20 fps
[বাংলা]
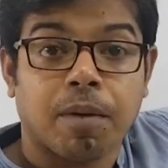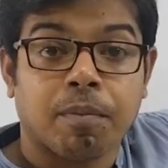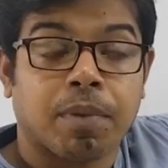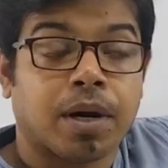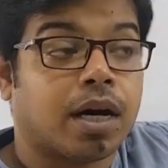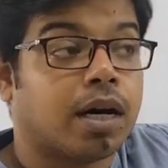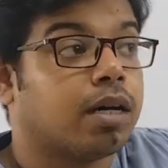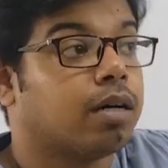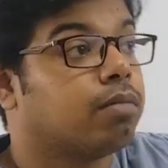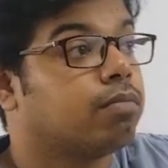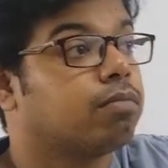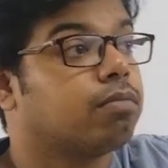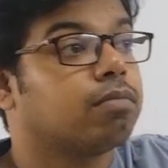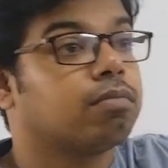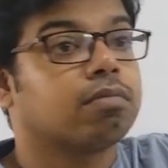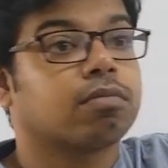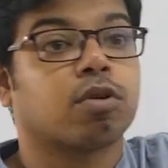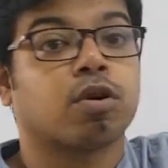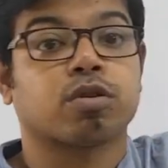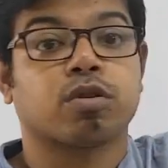বা
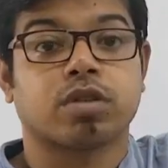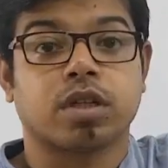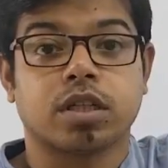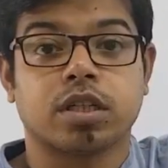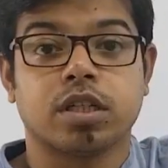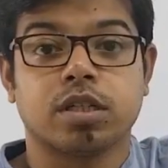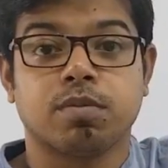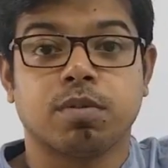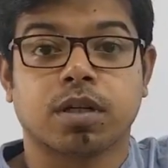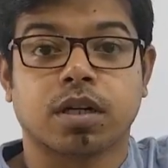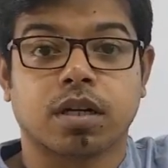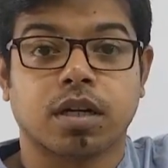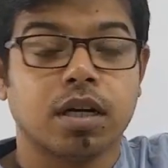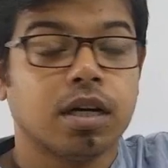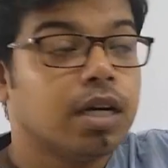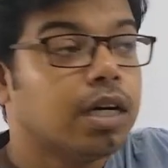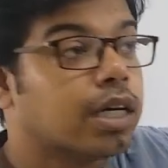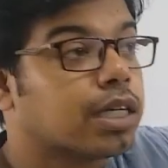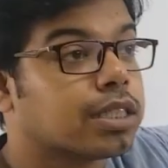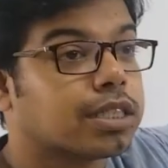কত তেত্রিশ মিটার না
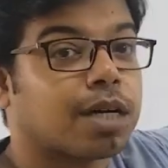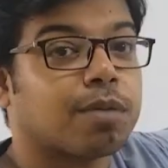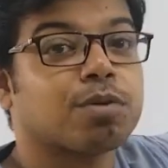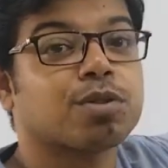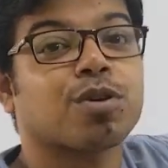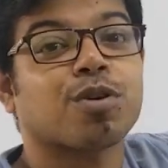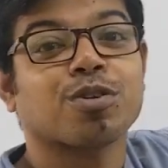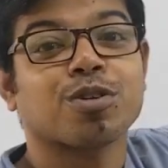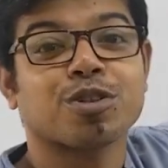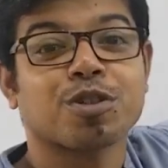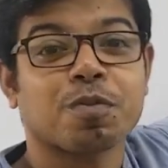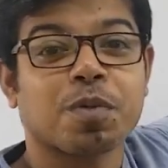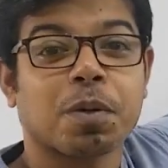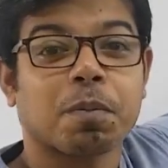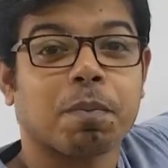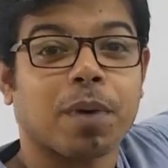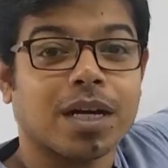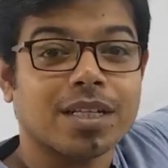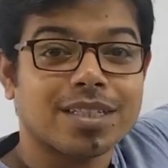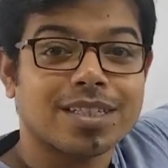যাবে ষোলো দশমিক
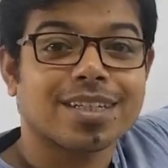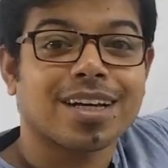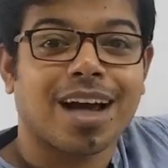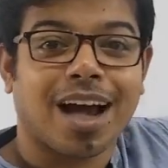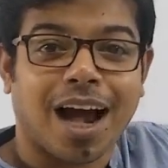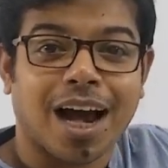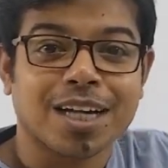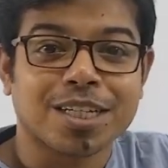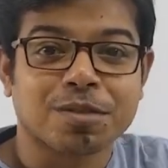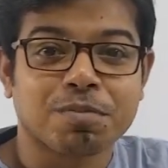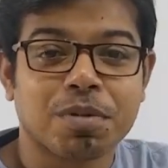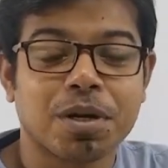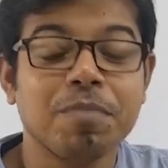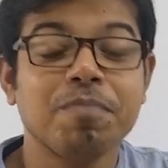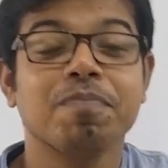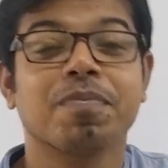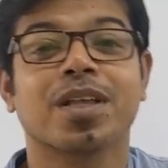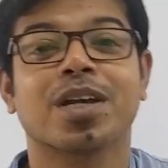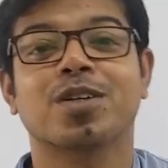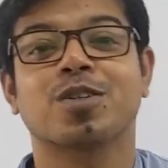পাঁচ আসবে
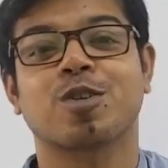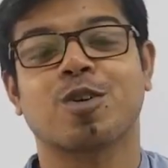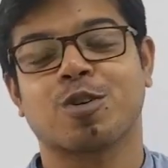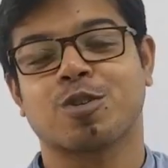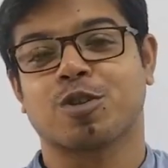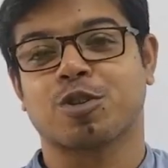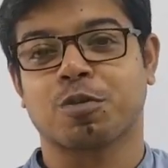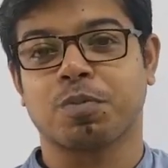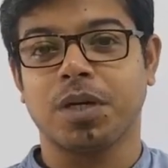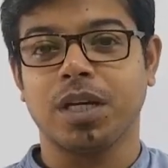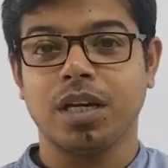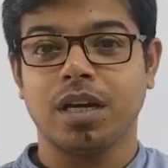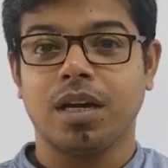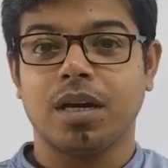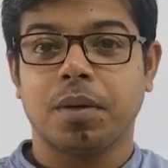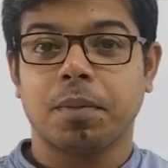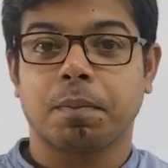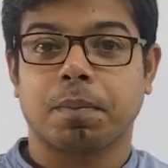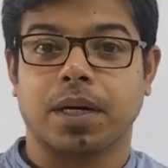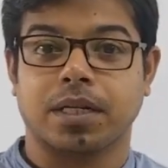ষোলো দশমিক
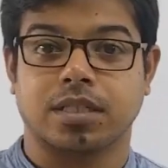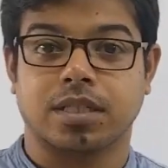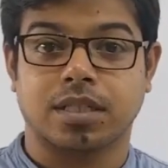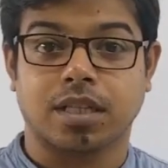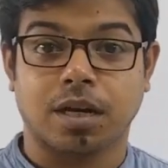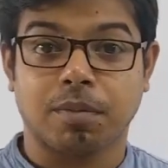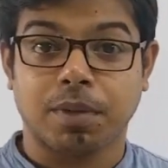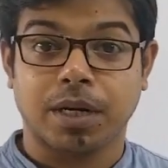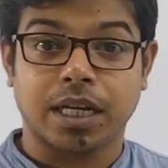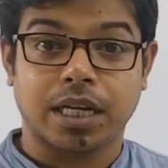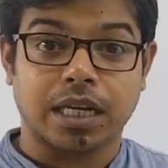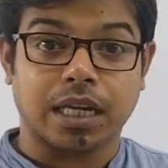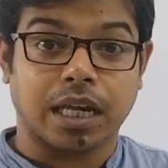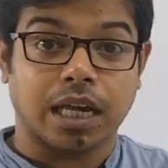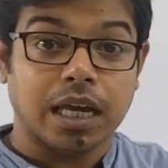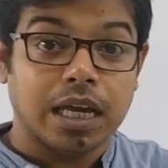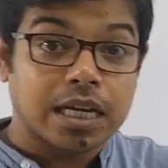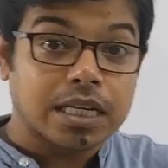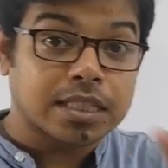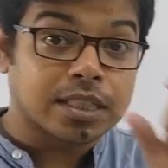পাঁচ তার মানে কি
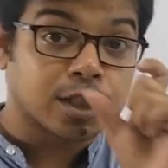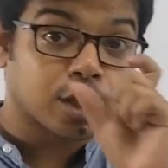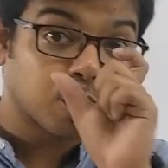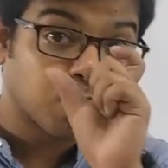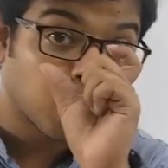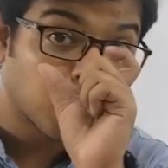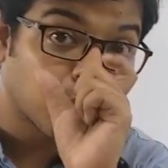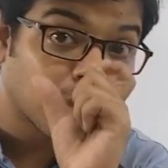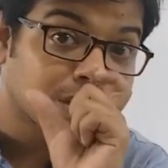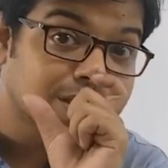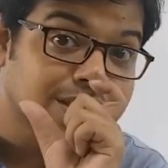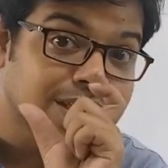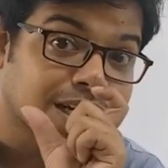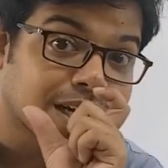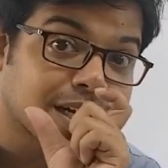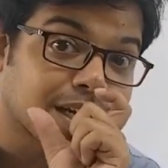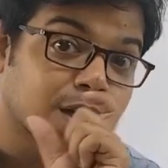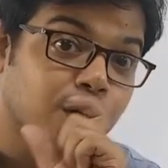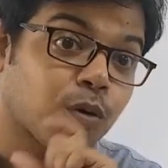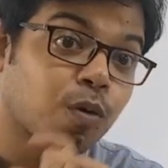জিরো পয়েন্ট ওয়ান
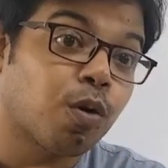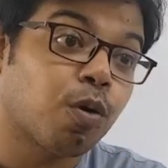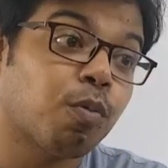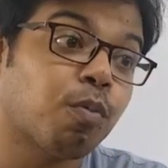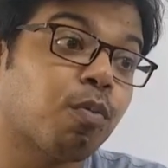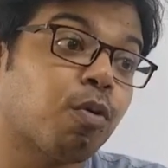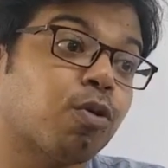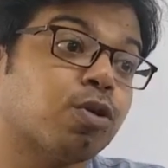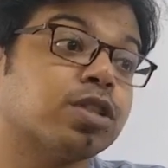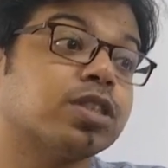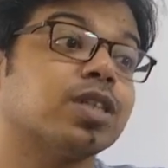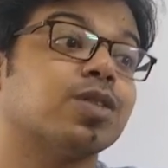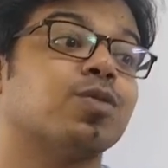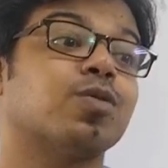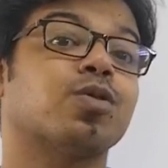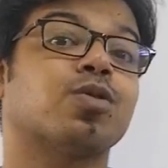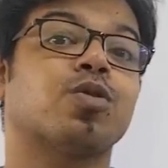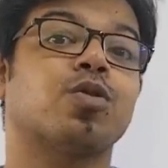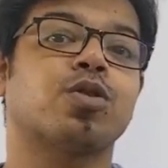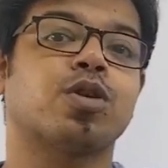সেকেন্ডে ও মোট যে
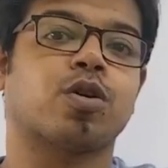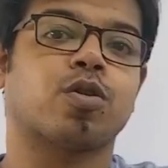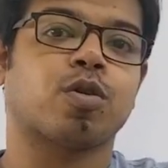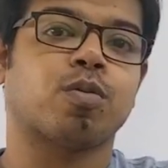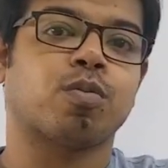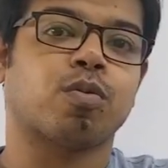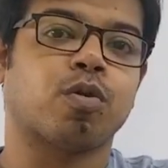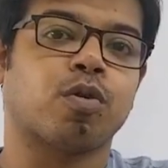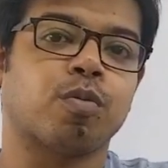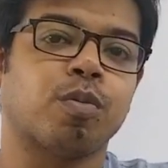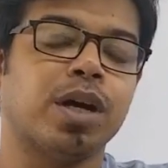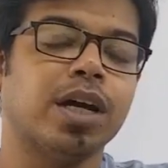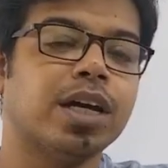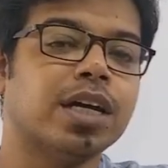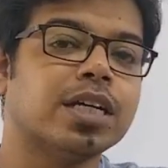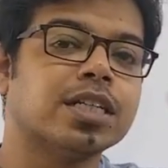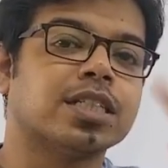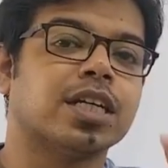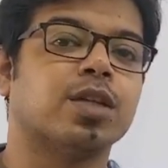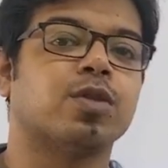দূরত্ব অতিক্রম করবে
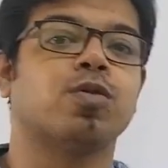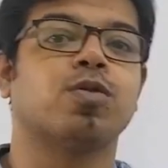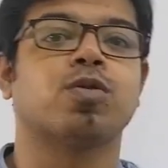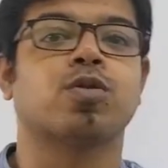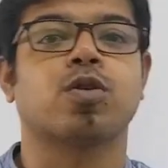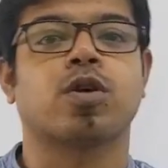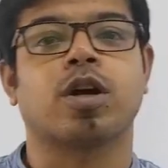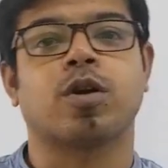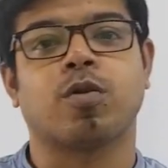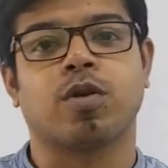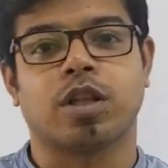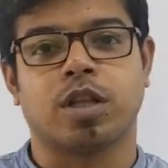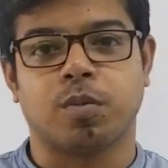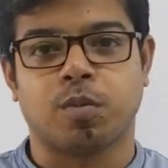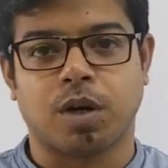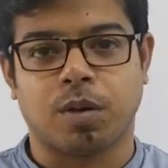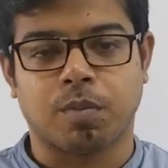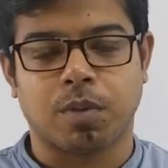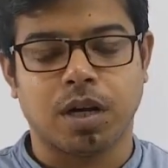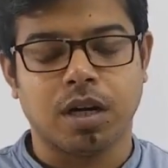সেই দূরত্বকে করে
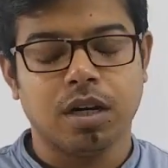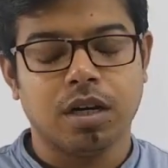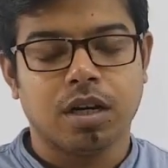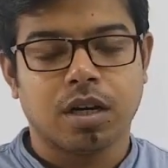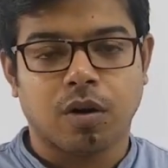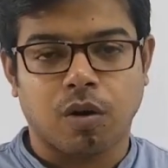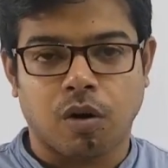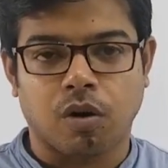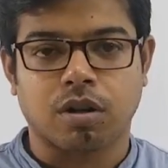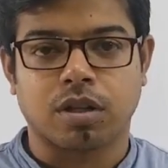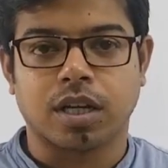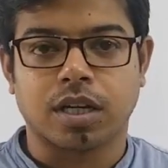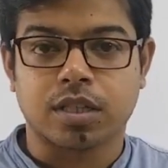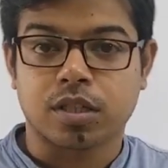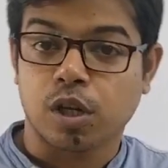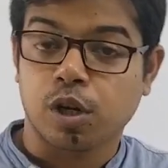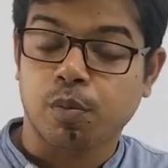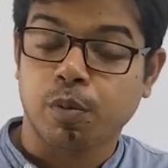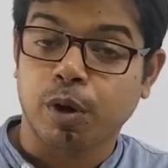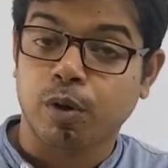দেবো আমরা অর্ধেক
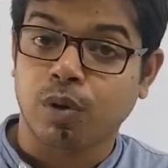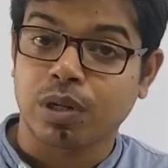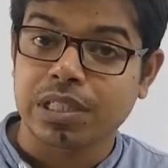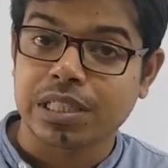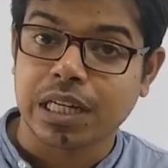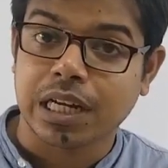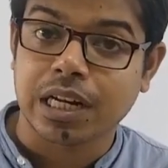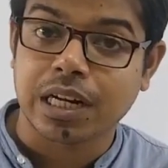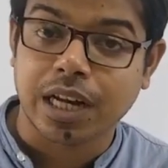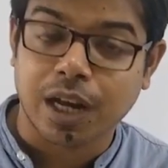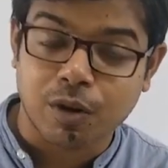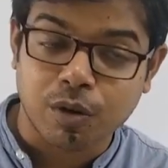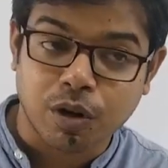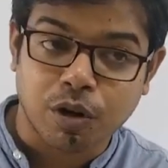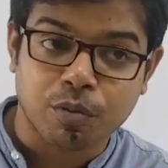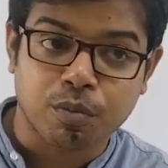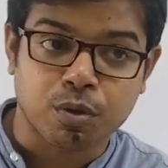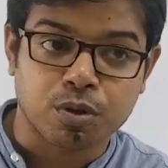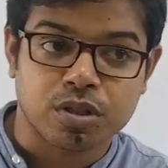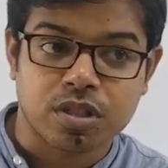জিরো পয়েন্ট ওয়ান সেকেন্ড কেন
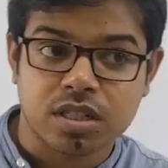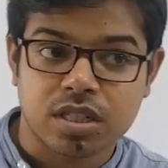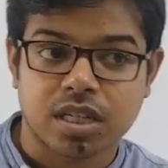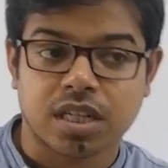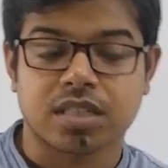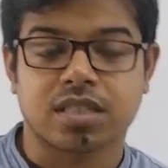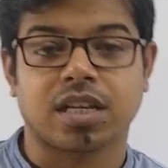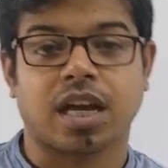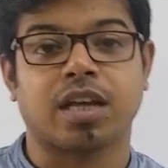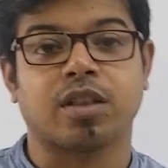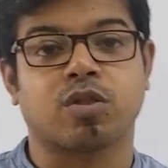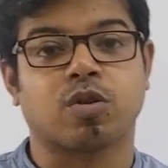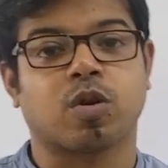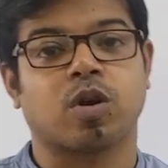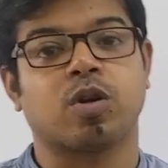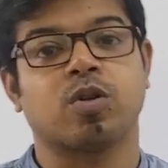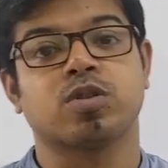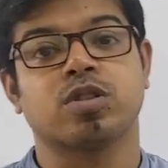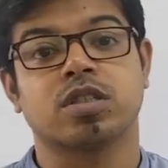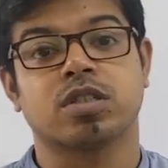কারণ মস্তিষ্কের
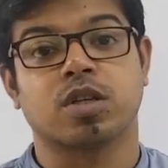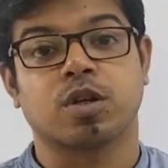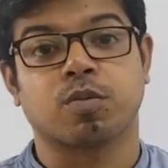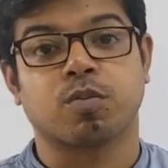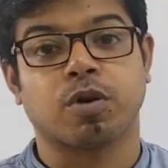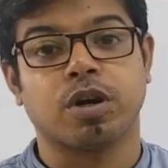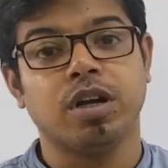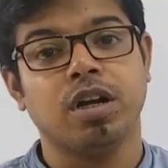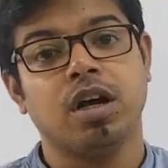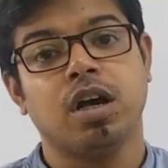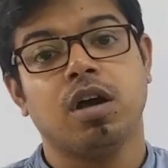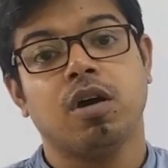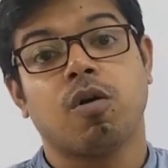স্থায়িত্বকাল হচ্ছে জিরো পয়েন্ট